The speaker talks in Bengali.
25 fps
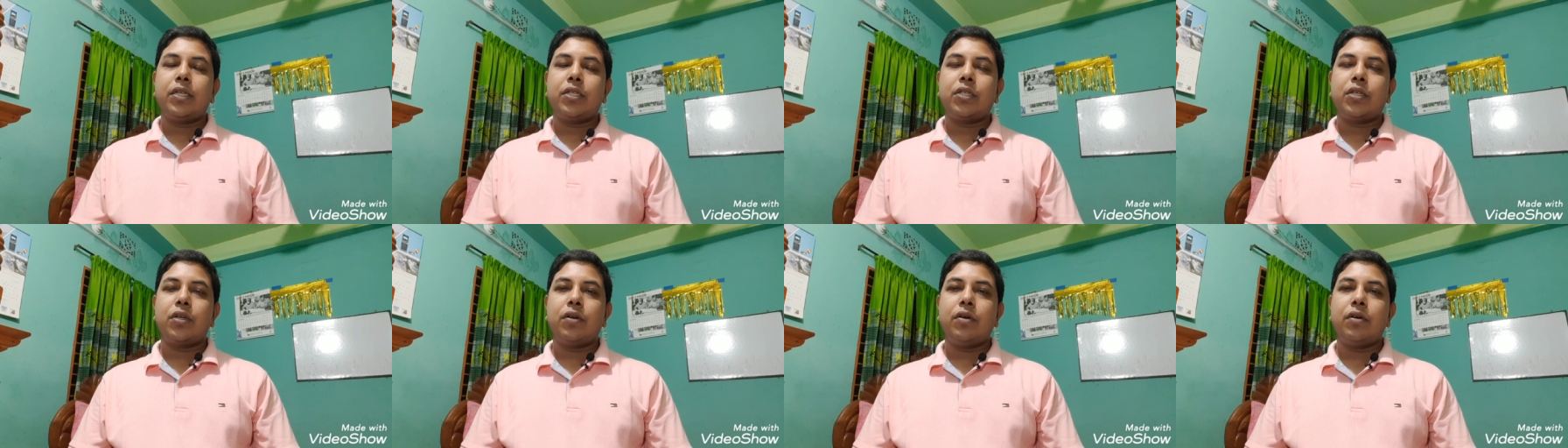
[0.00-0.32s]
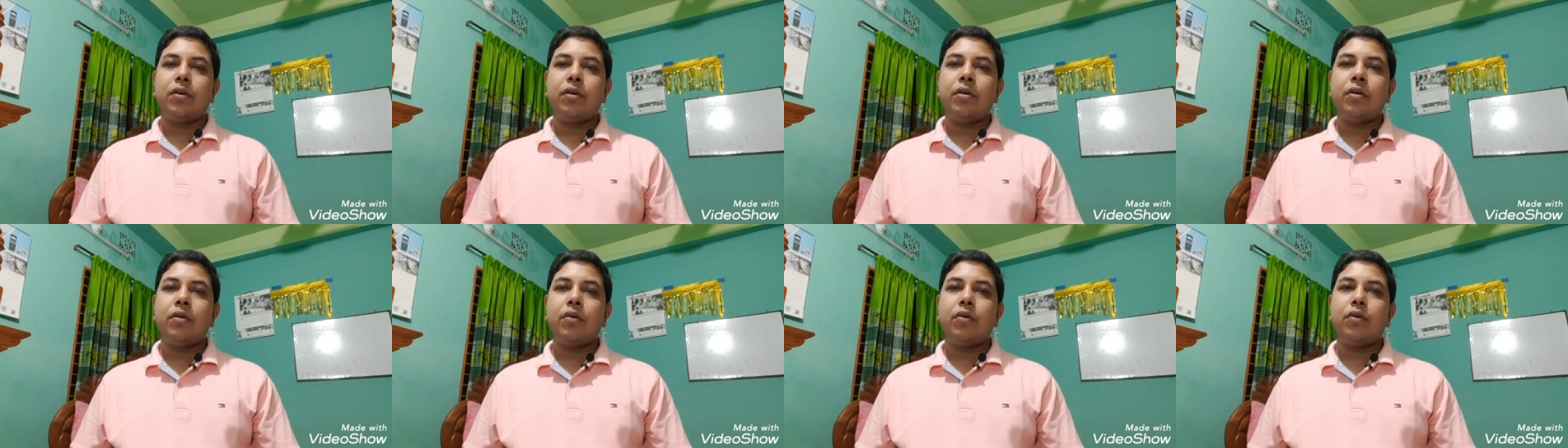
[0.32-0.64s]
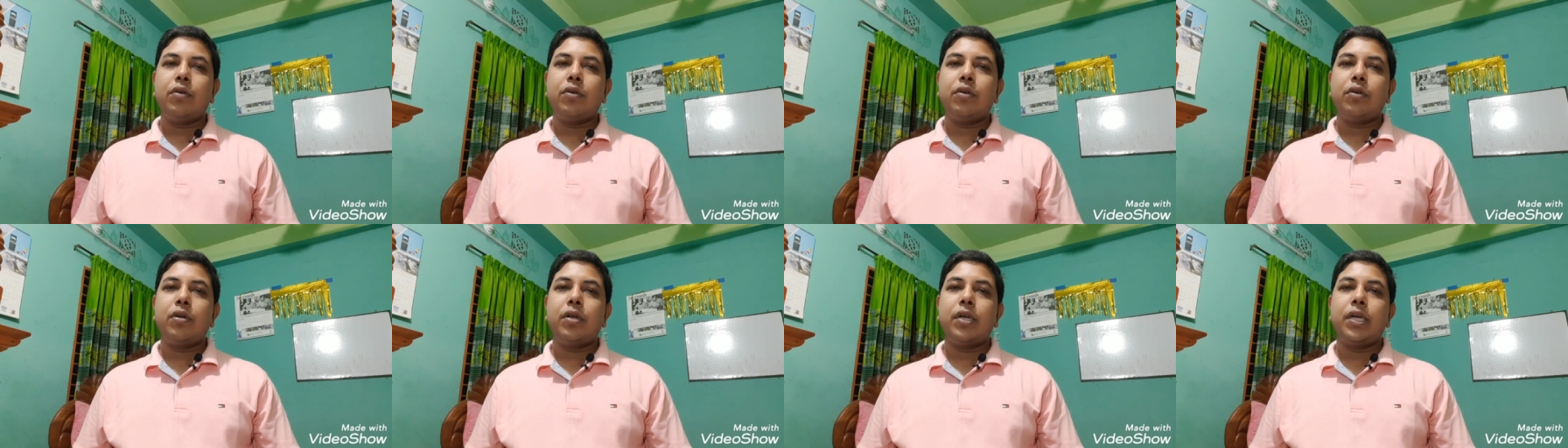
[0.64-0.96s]
সহ
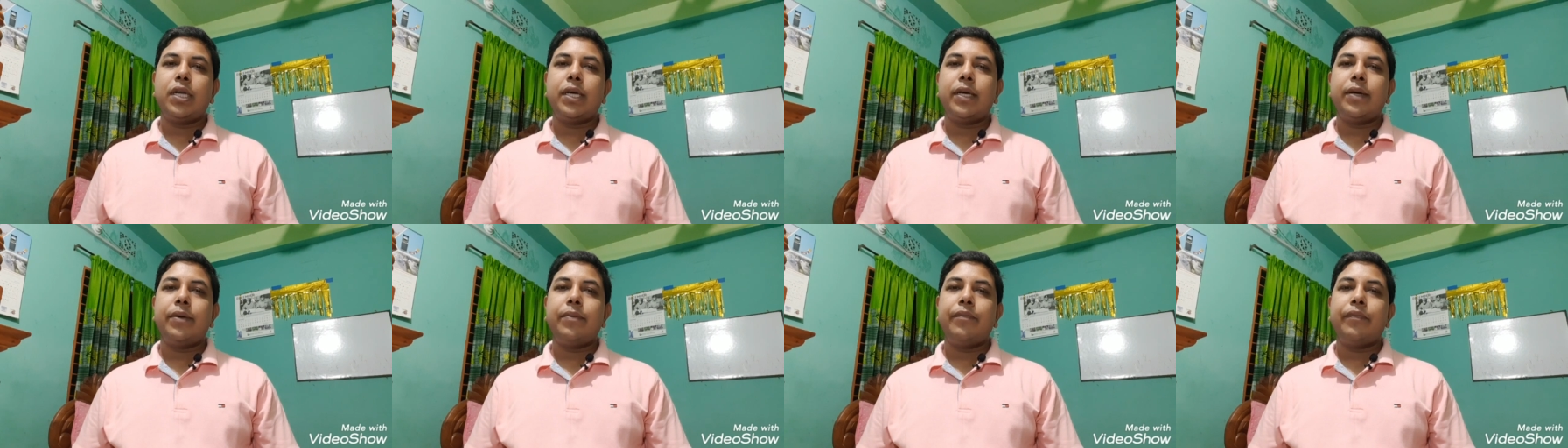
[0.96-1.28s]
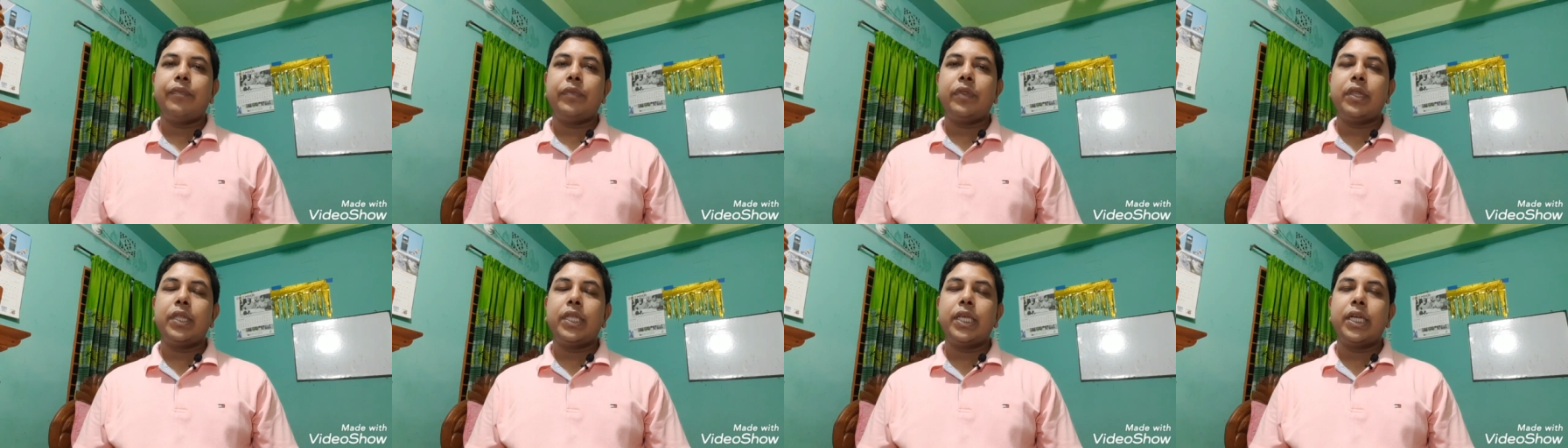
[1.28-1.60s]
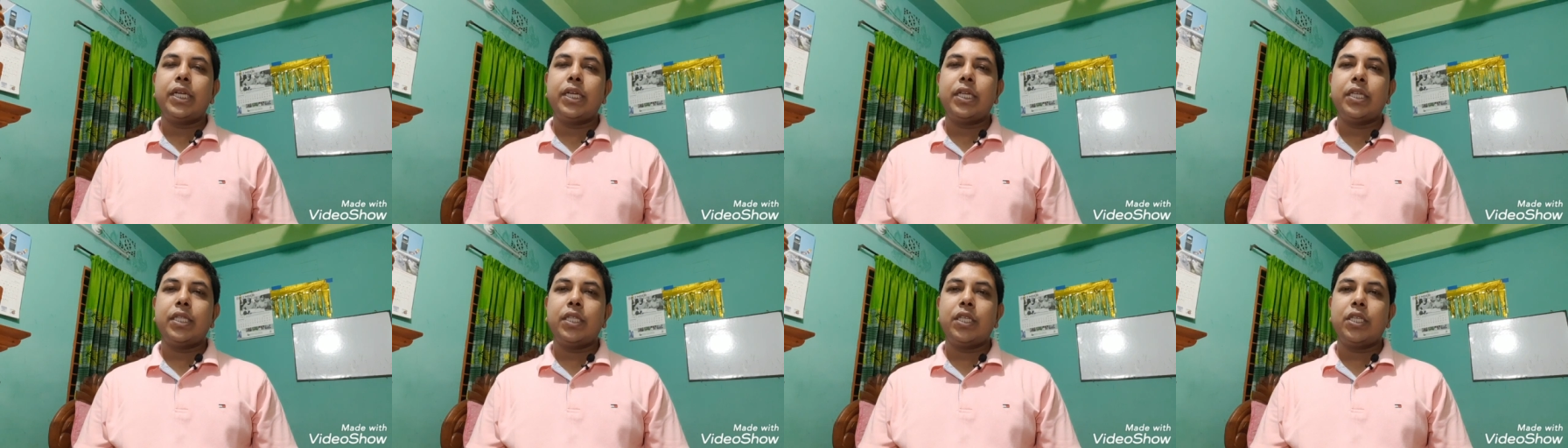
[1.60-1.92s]
অন্যান্য দিক
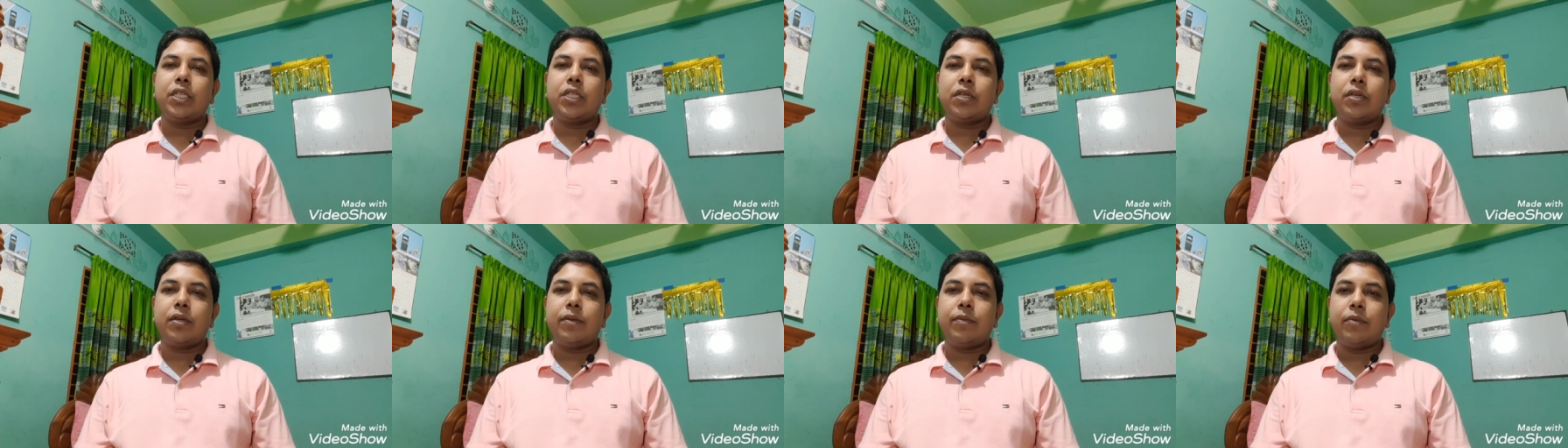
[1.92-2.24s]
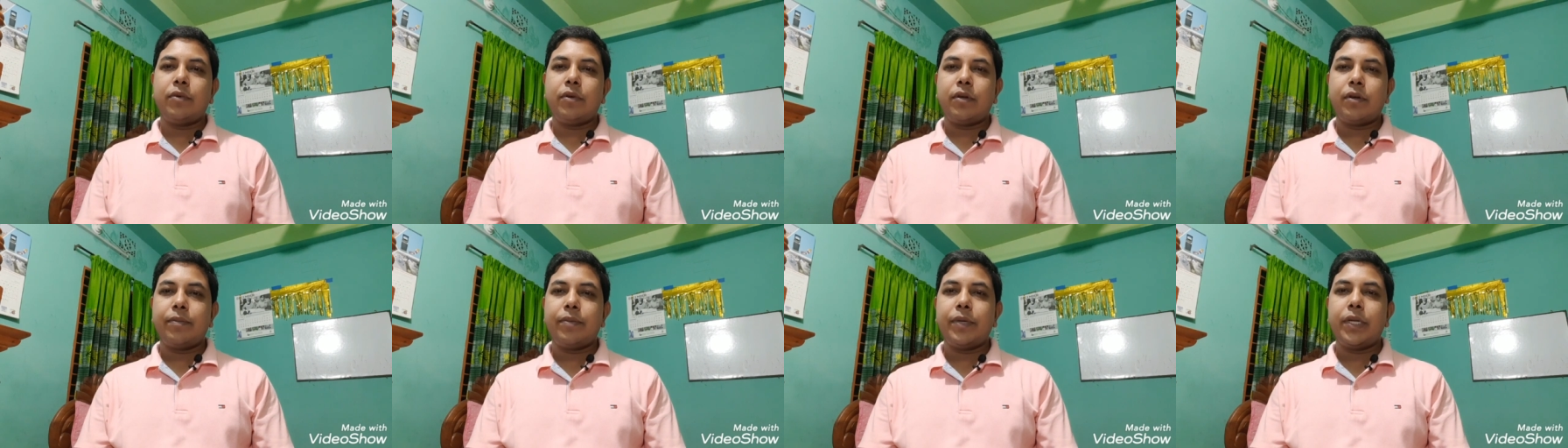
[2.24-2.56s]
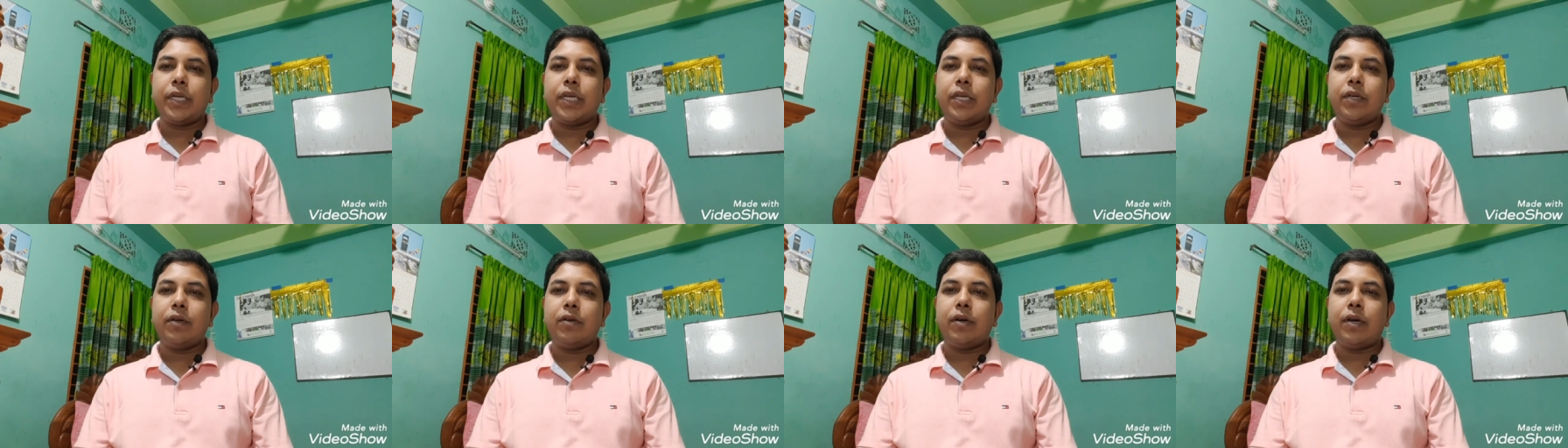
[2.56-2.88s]
নির্দেশনামূলক
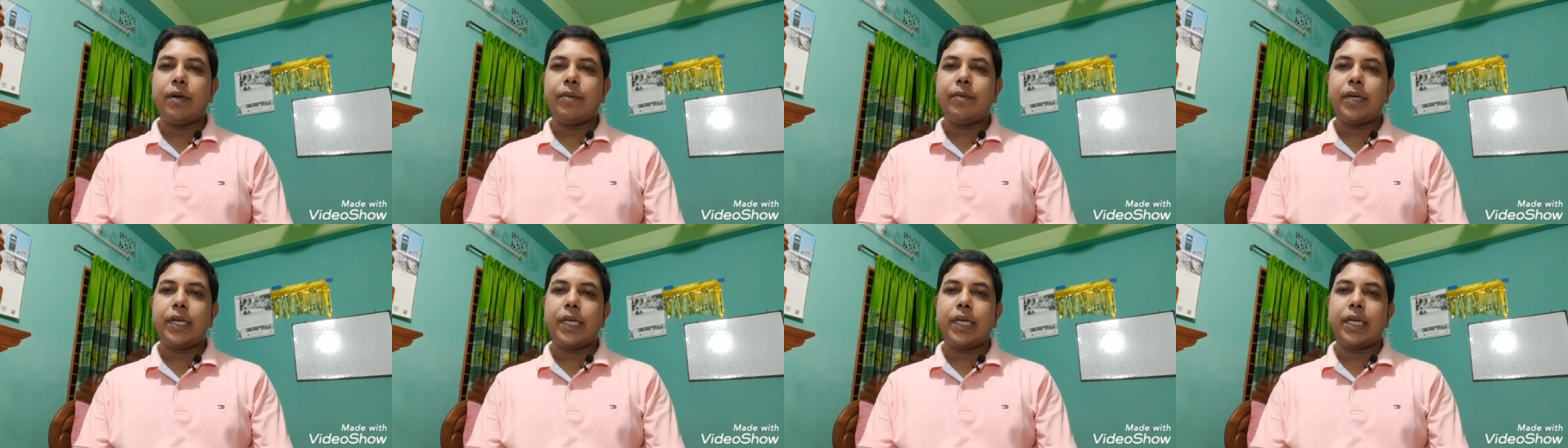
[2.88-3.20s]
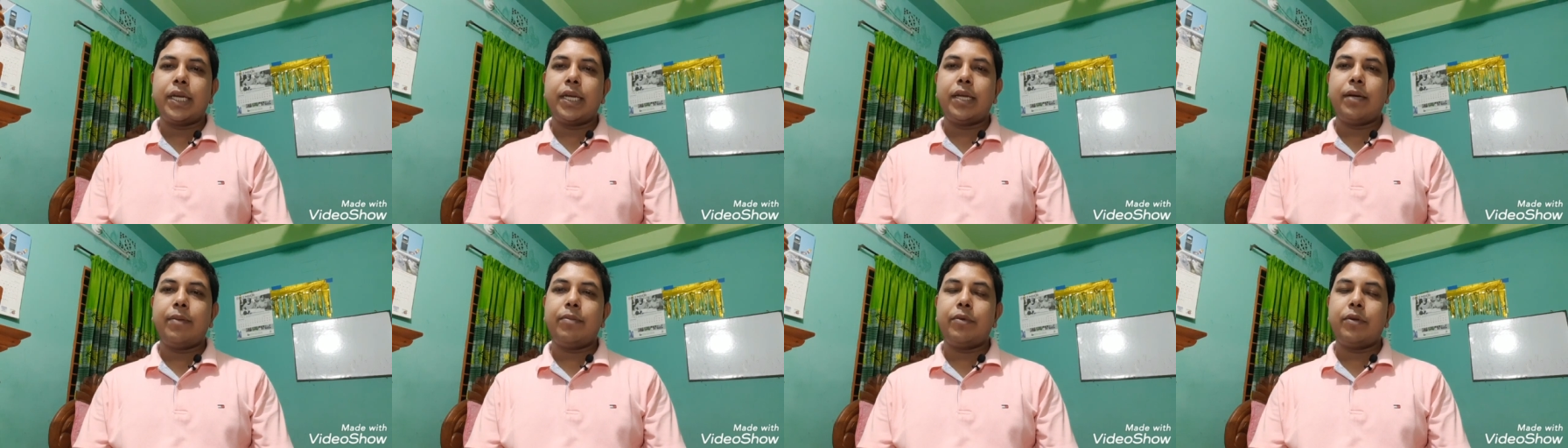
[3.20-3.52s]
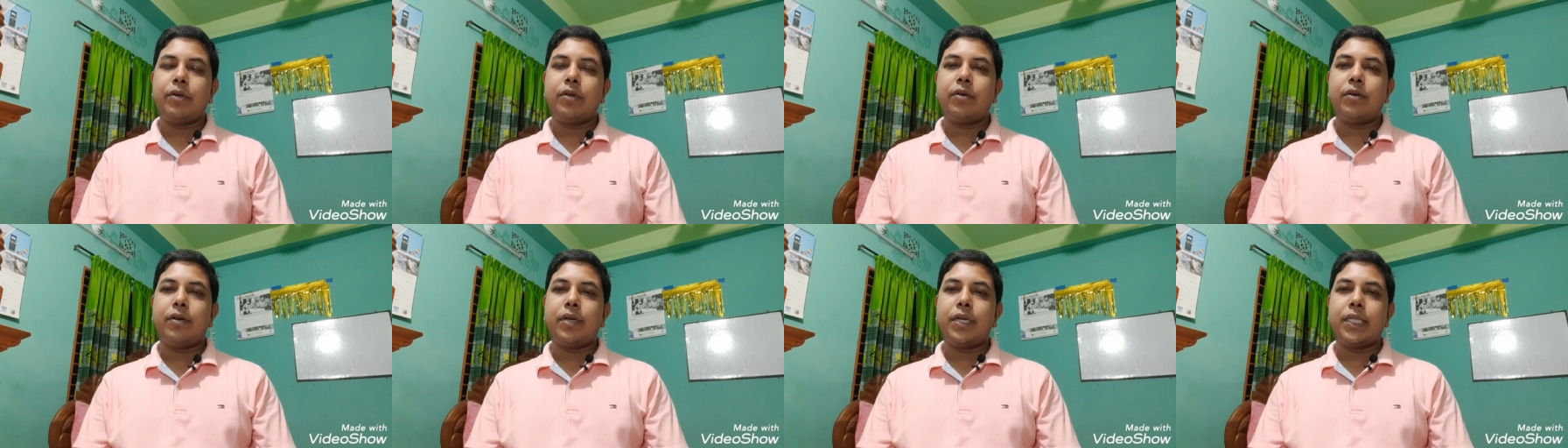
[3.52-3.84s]
ভিডিও আমার এখানে
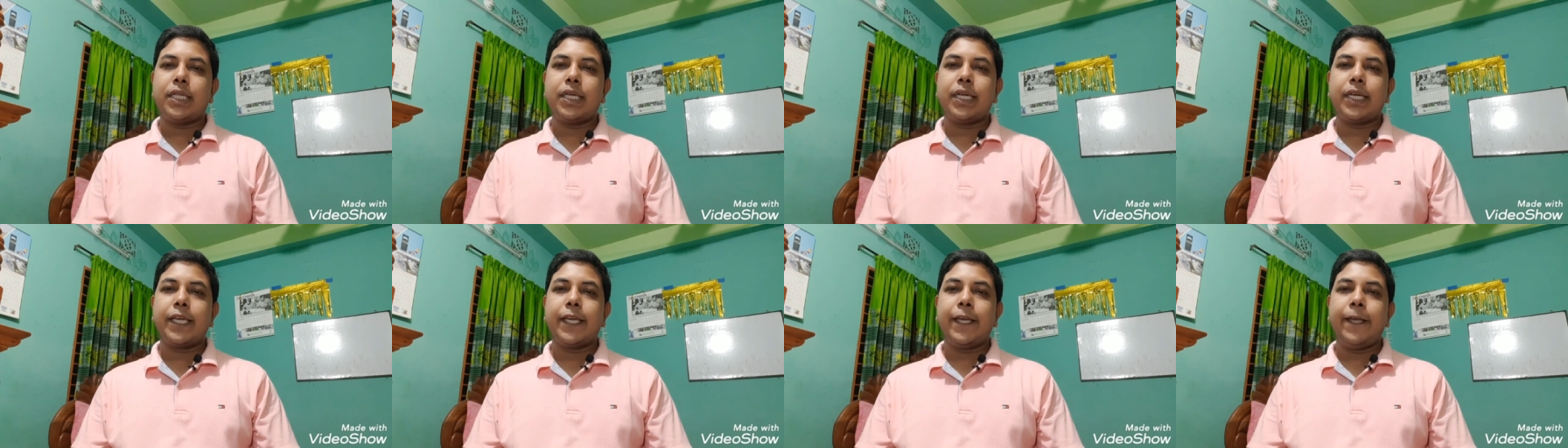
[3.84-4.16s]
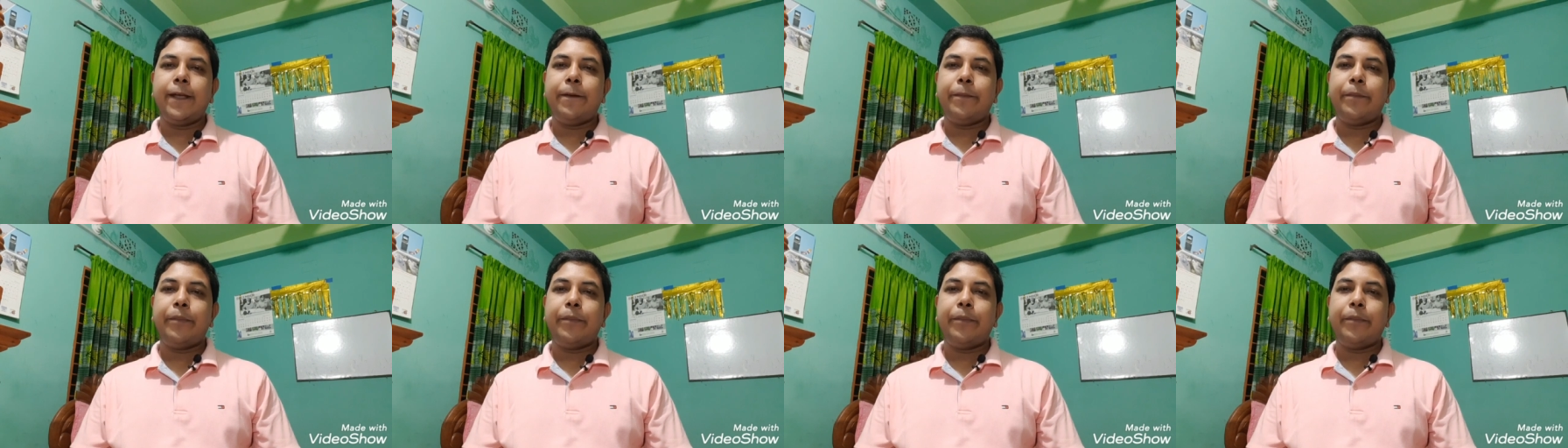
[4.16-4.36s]
আপলোড করা থাকে